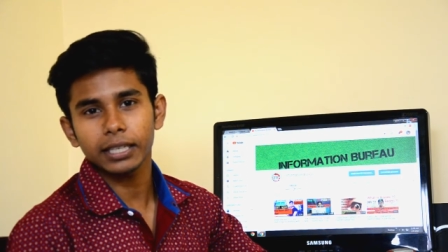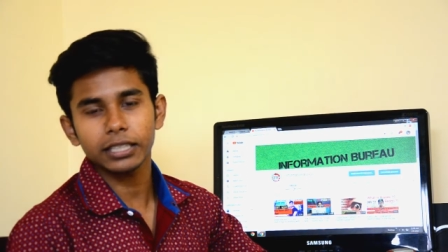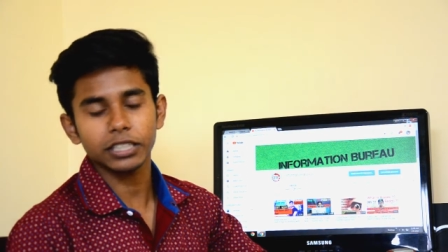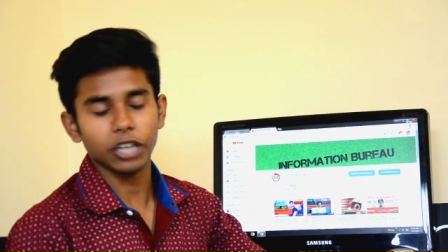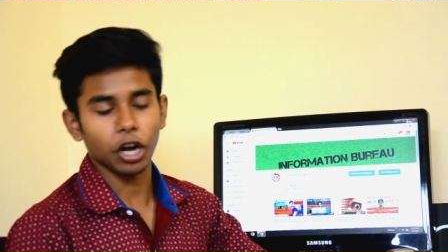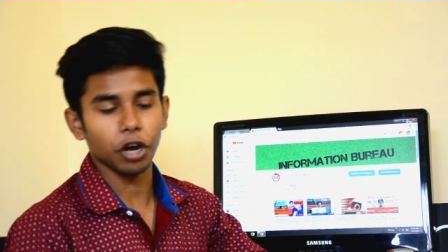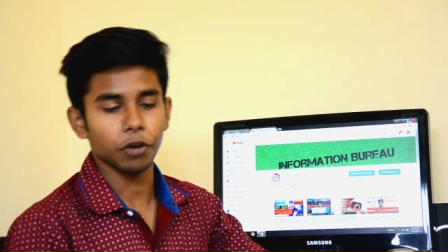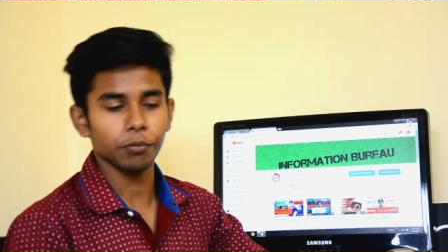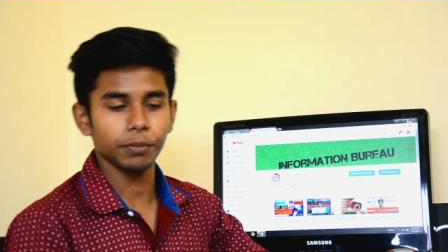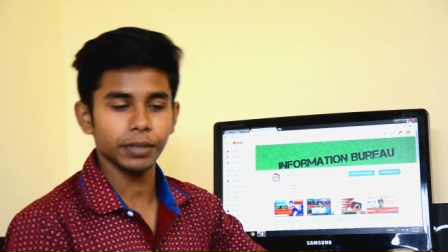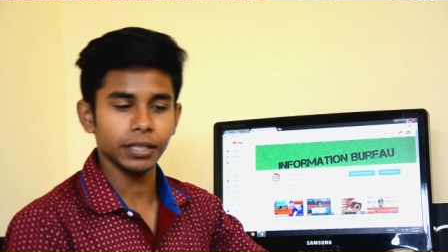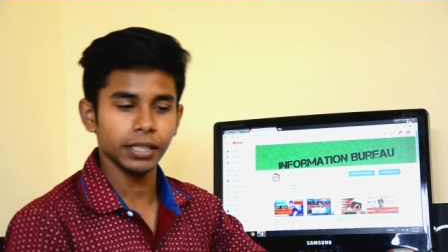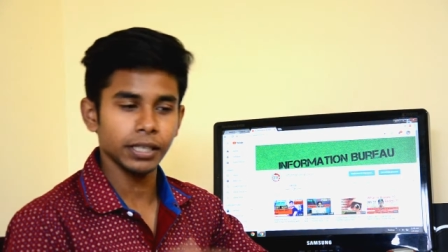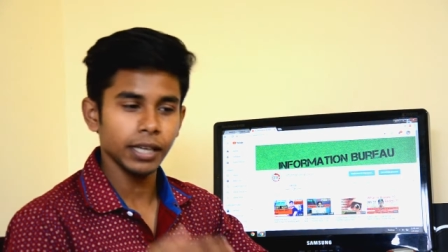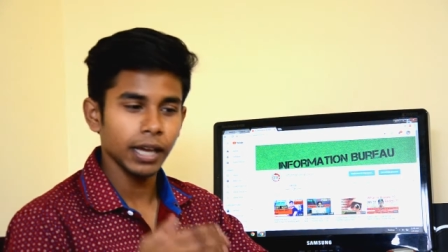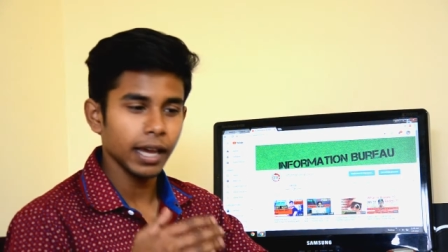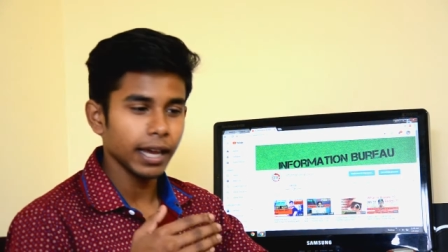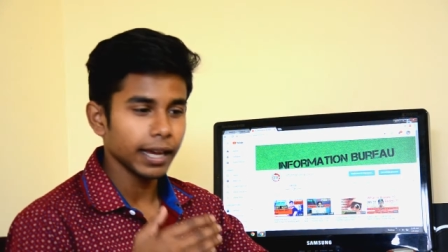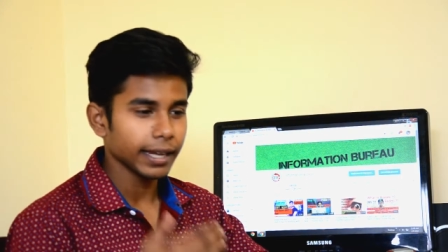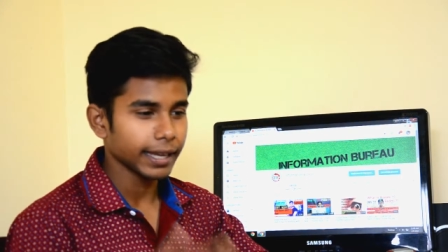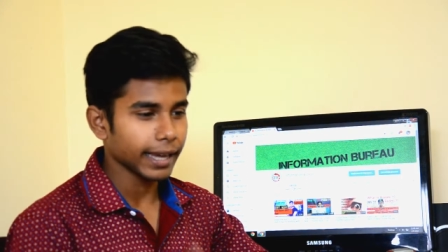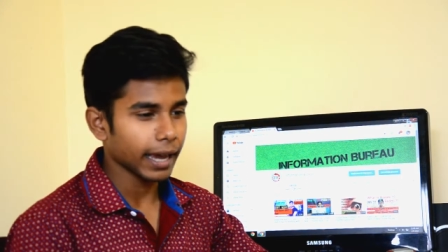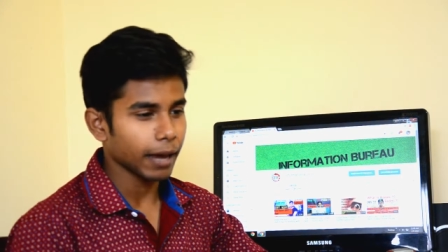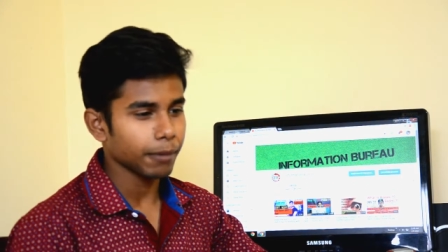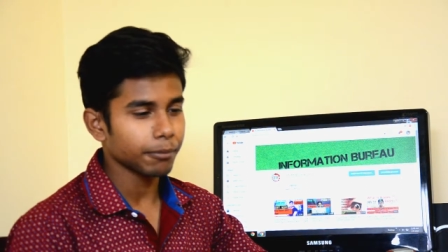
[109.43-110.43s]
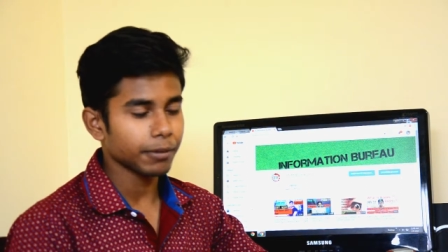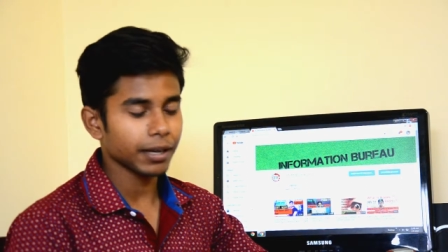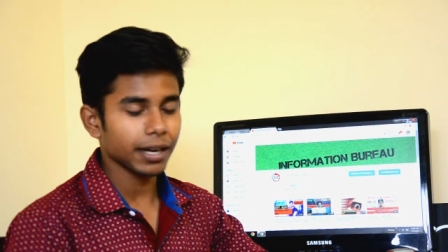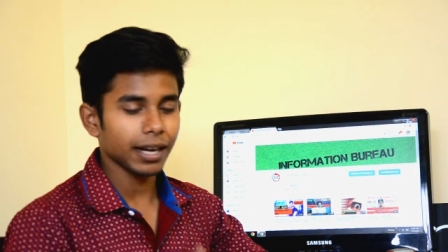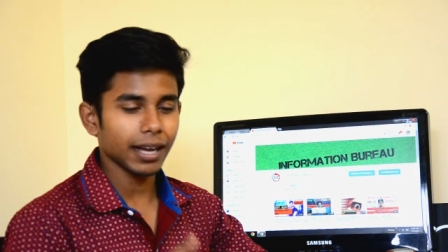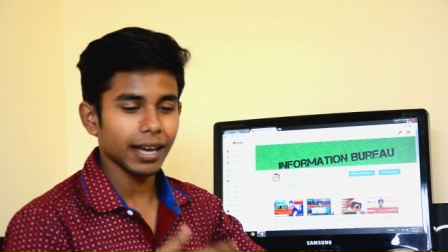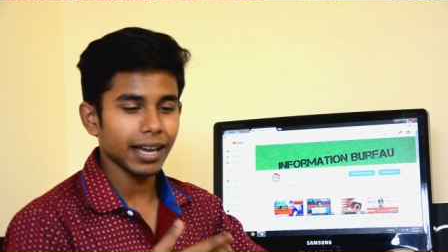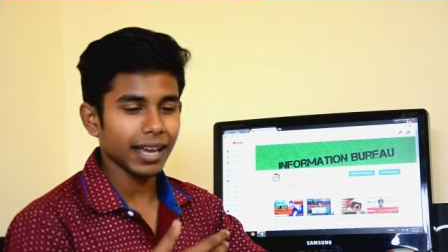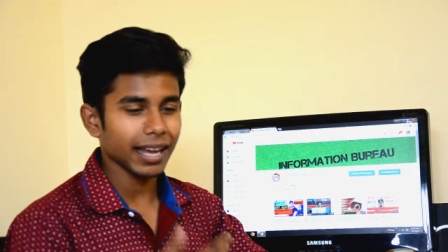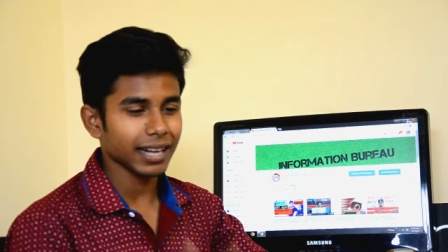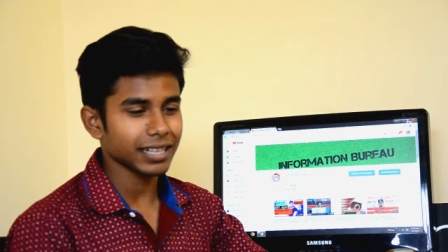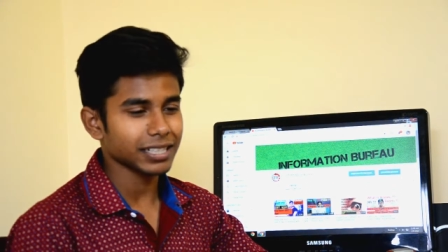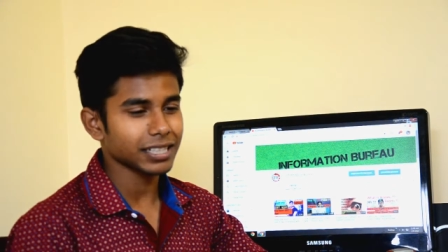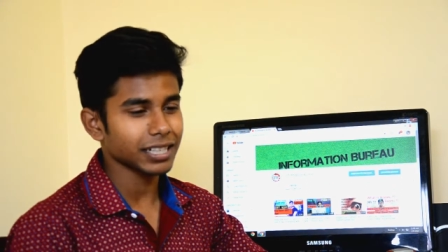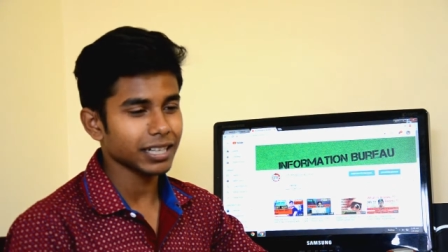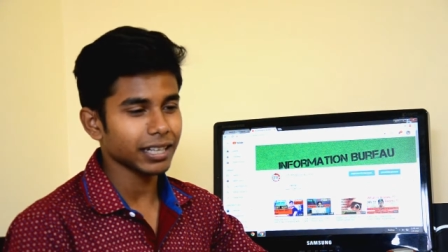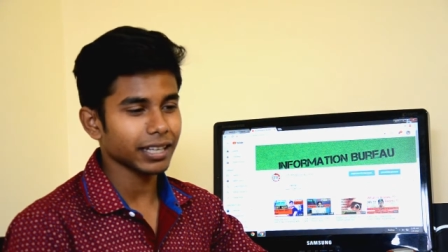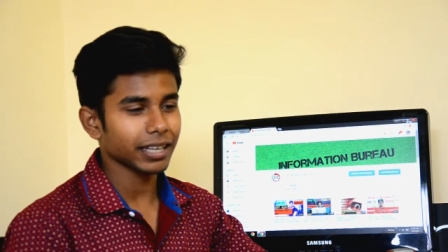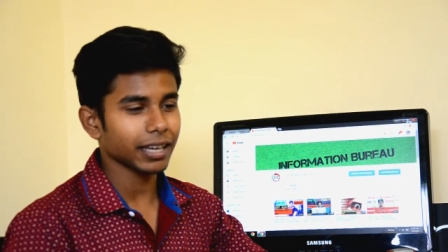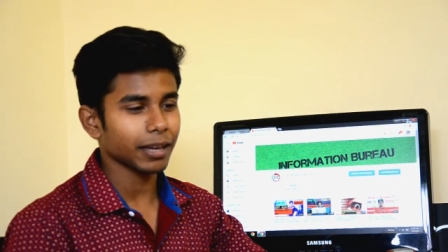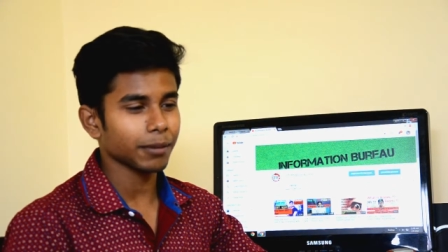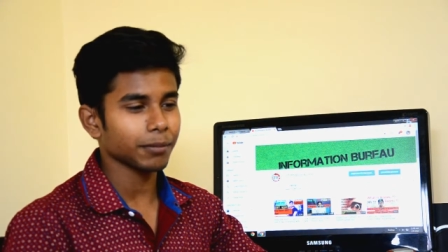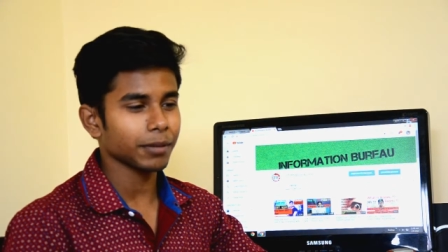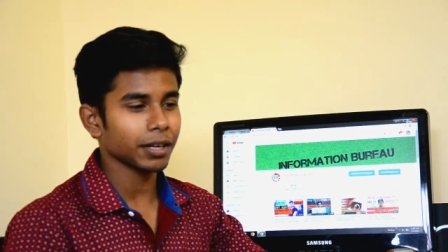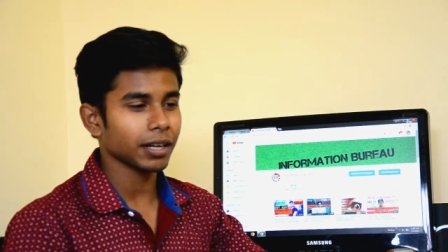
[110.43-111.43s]
शाओमी कैमरा एक्शन
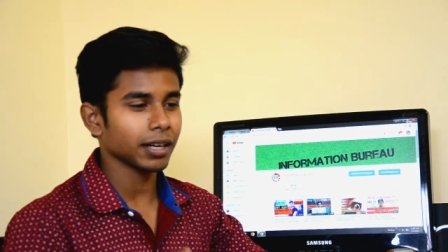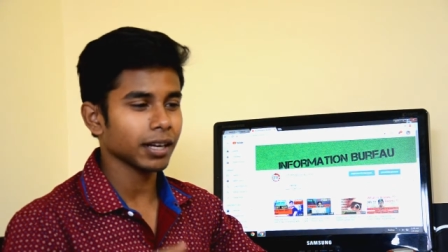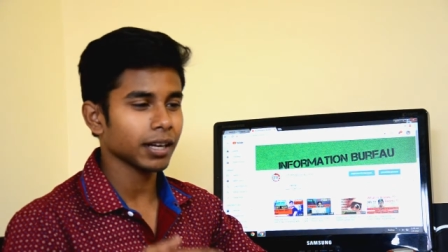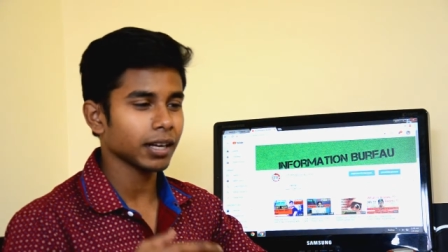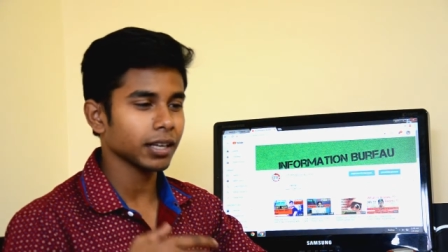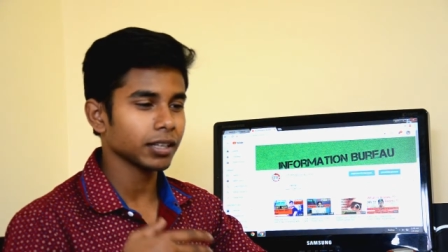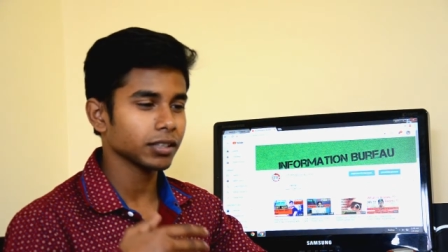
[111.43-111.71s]
कैमरा